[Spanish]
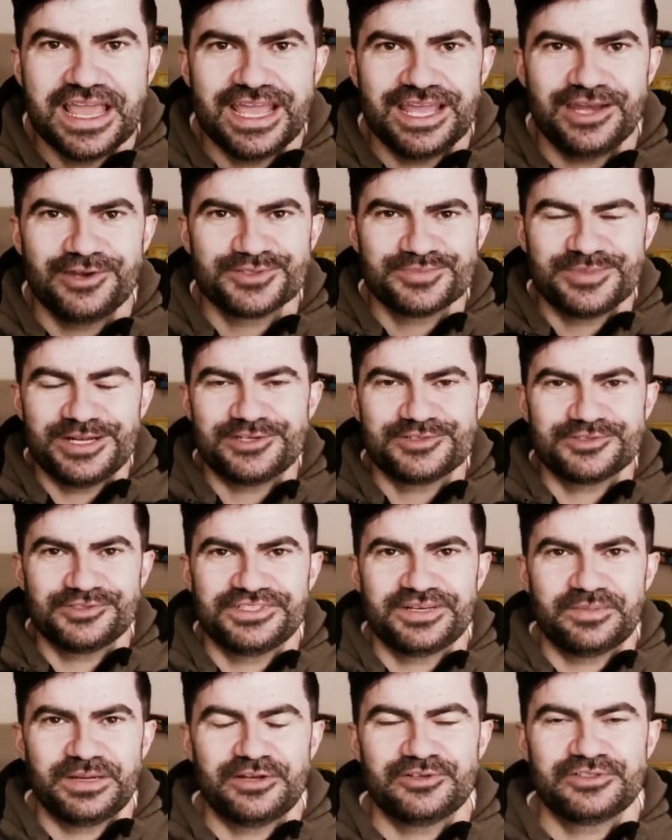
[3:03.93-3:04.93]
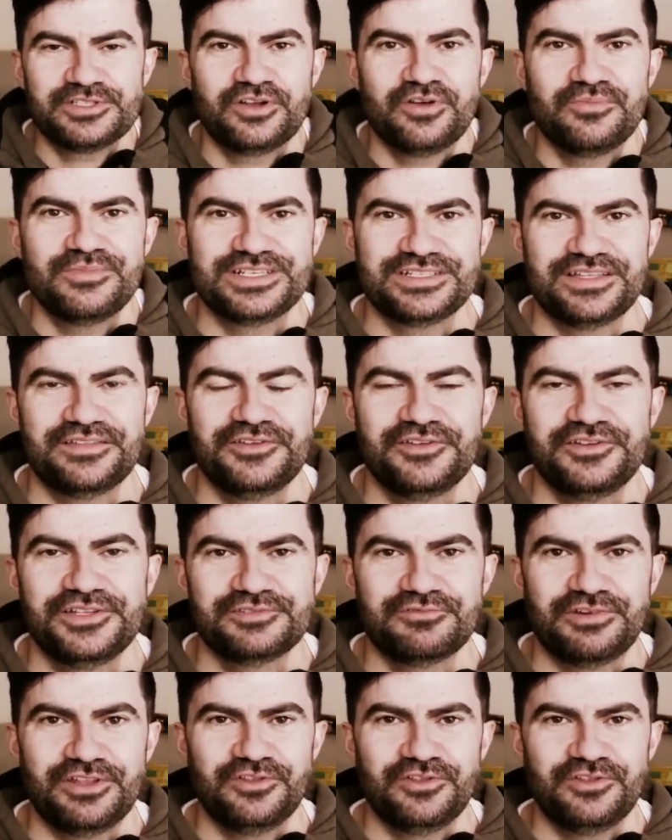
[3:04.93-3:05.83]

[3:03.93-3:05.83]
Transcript: en los planos contra planos de conversaciones,